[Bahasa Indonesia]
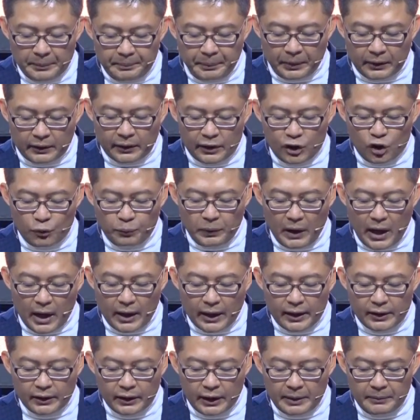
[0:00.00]
bertiuplah
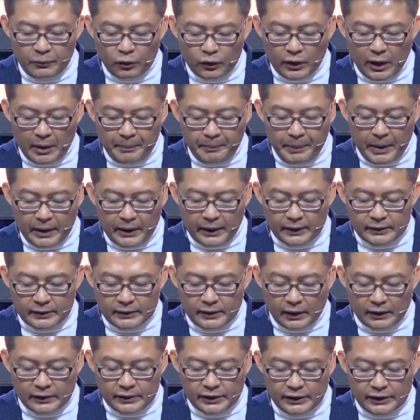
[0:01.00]
angin timur yang panas
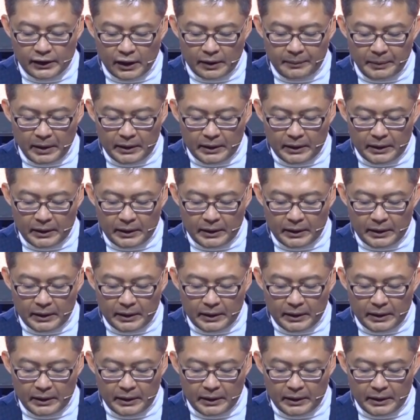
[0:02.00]
dan sinar